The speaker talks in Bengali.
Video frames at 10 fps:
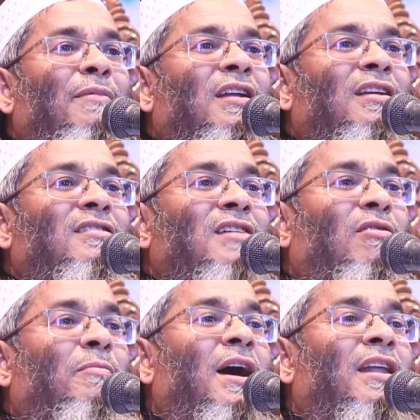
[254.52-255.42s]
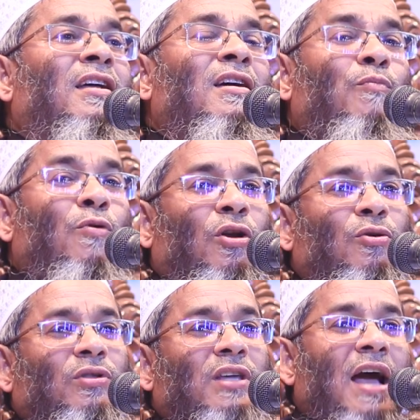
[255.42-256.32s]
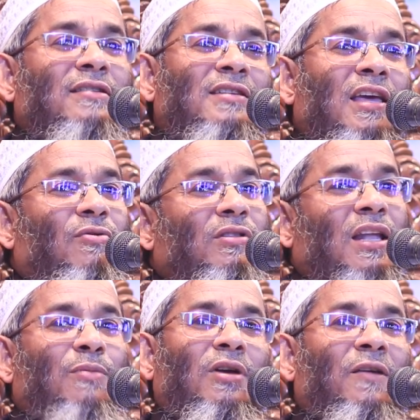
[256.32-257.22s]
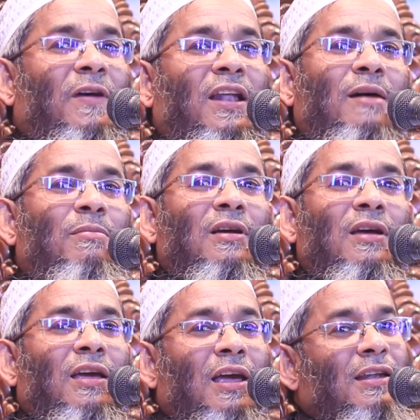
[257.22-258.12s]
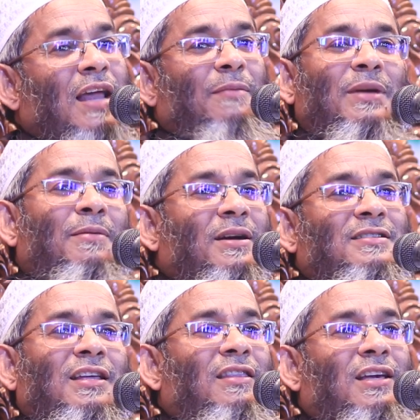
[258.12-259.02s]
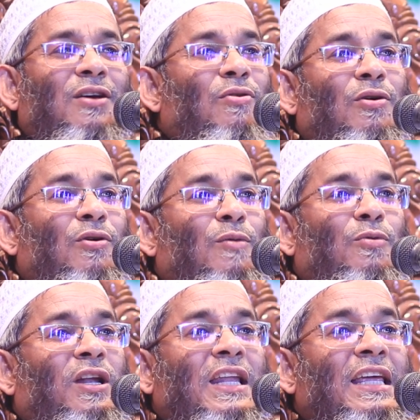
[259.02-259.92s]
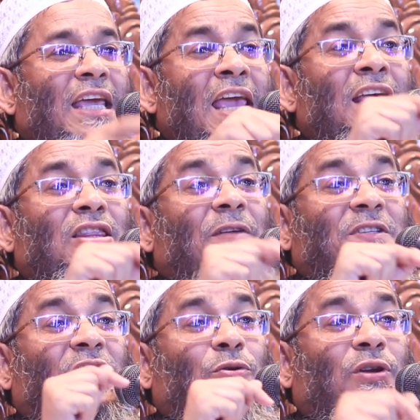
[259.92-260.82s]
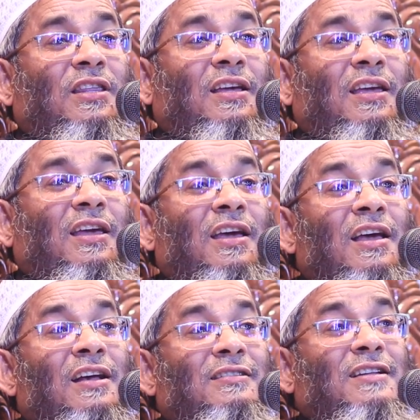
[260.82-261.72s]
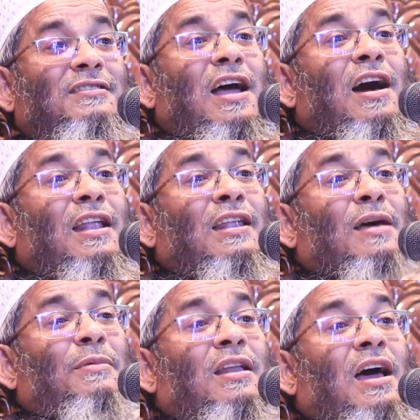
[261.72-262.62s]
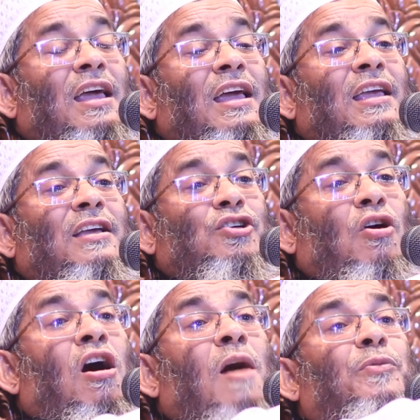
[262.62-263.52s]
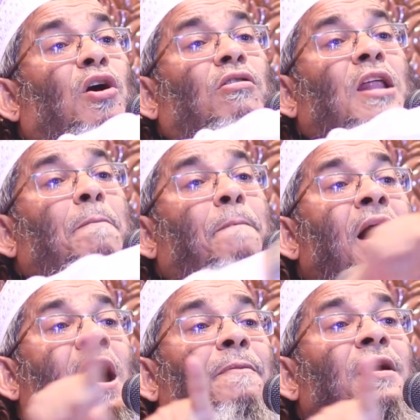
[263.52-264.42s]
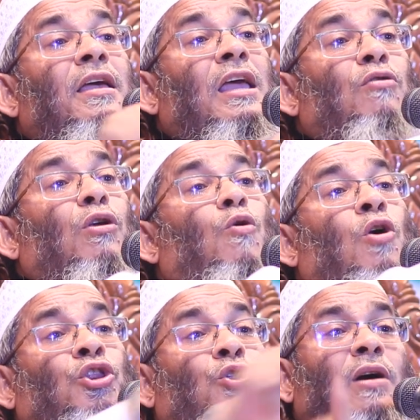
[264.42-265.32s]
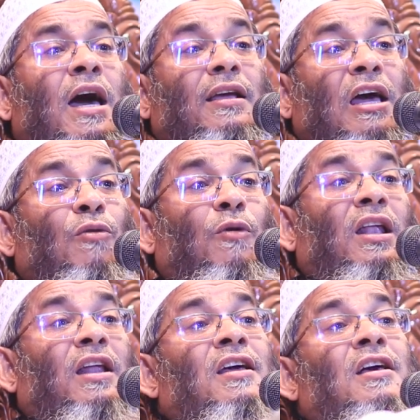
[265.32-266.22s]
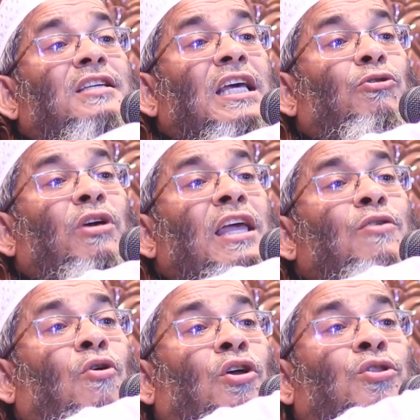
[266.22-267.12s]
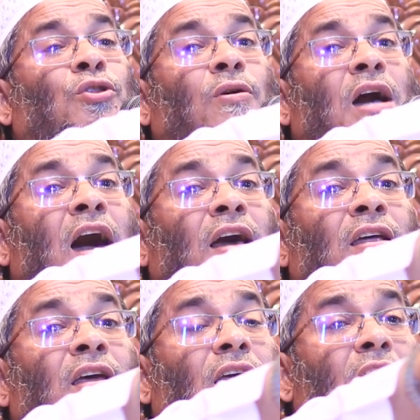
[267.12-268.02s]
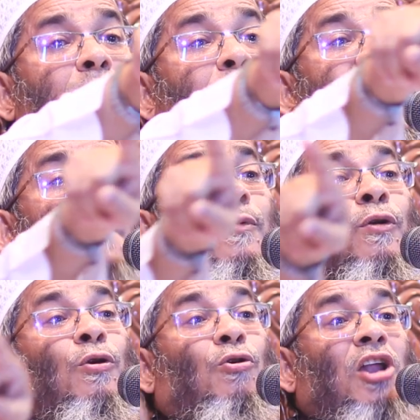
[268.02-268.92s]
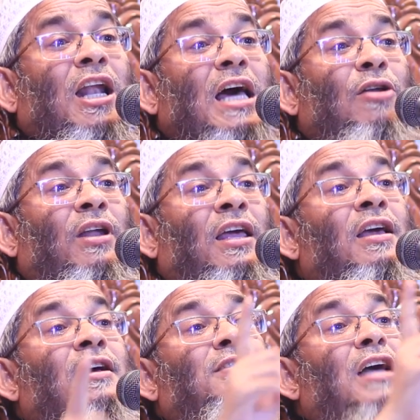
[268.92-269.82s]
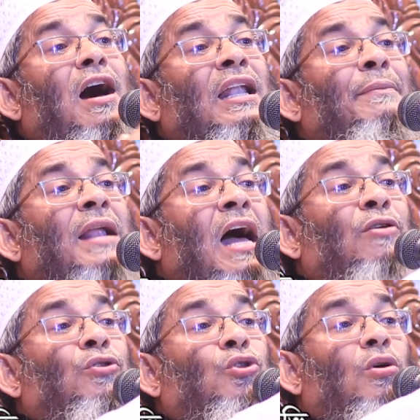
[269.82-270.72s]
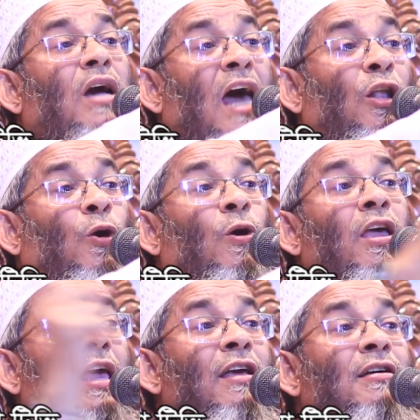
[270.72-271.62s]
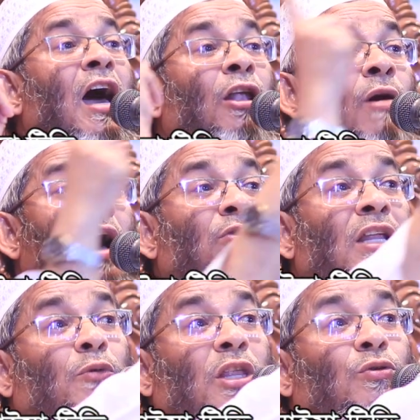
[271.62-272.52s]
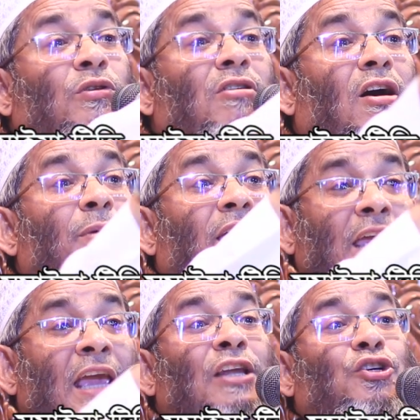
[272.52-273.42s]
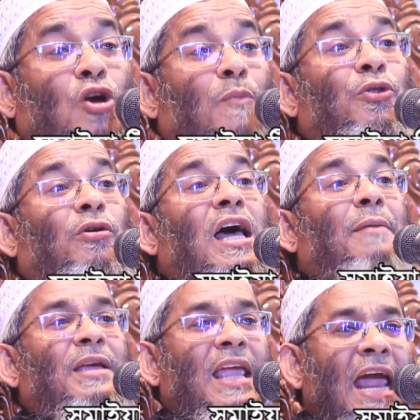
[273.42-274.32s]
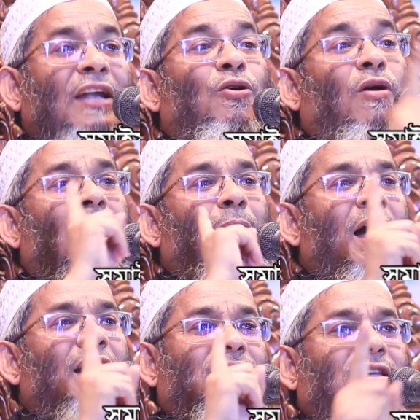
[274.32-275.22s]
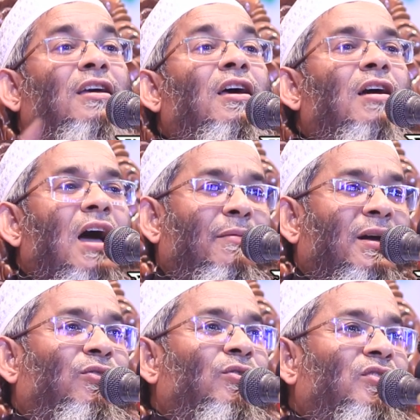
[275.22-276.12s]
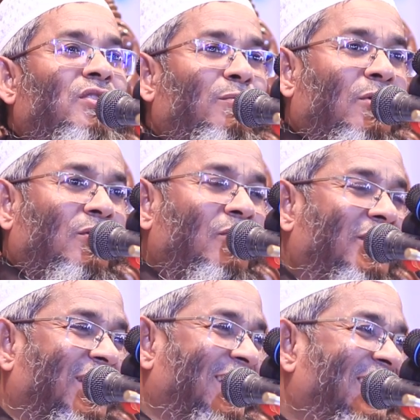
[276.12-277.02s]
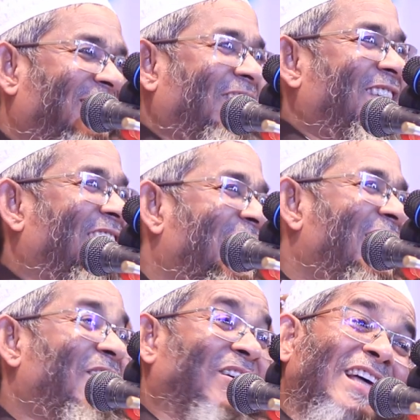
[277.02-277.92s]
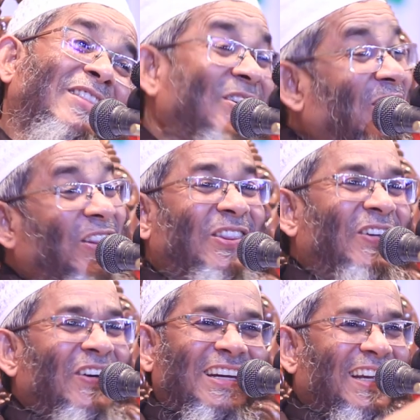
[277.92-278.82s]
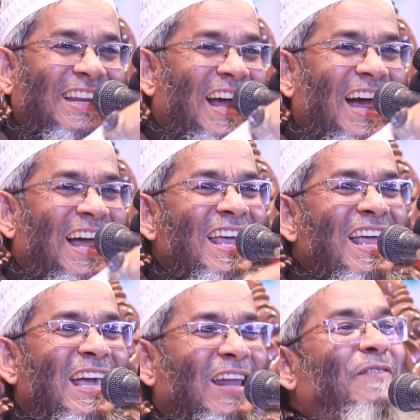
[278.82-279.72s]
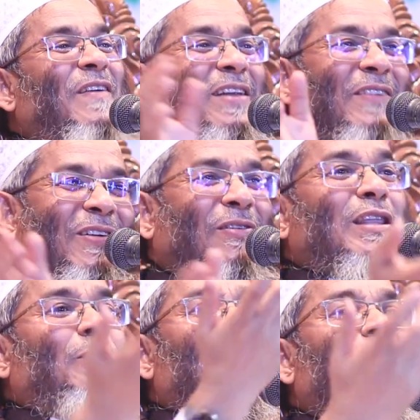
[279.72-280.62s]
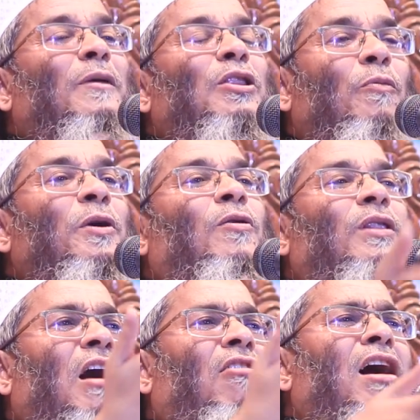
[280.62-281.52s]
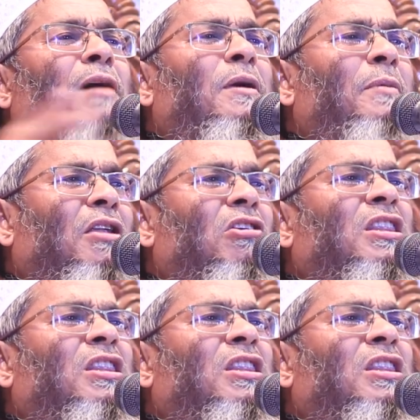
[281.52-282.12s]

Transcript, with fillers: আমার এজাহার ভাইয়ের বরকতে আজকে এই কথাটা বলে ফেললাম এইটা আমি আমার জিন্দিগিতে কখনো বলি নাই এই তাফসির করতে গিয়ে যে জাহান নামের এই সব ধরনের পাপ এগুলো অন্ধকার কেন বললেন যেহেতু এই অন্ধকার এই পাপগুলো করার কারণে জাহান নামের আগুন তো কালো এই কালো আগুনের মধ্যে ঢুকতে হবে এই শব্দটা আমি অ্যাড করলাম আজকে আমার দোস্তের বরকতে বুঝলেন কথা তো সত্য ঠিক না কেন বারবার কথা বলতে বলতে অভিজ্ঞতা হয় বিভিন্ন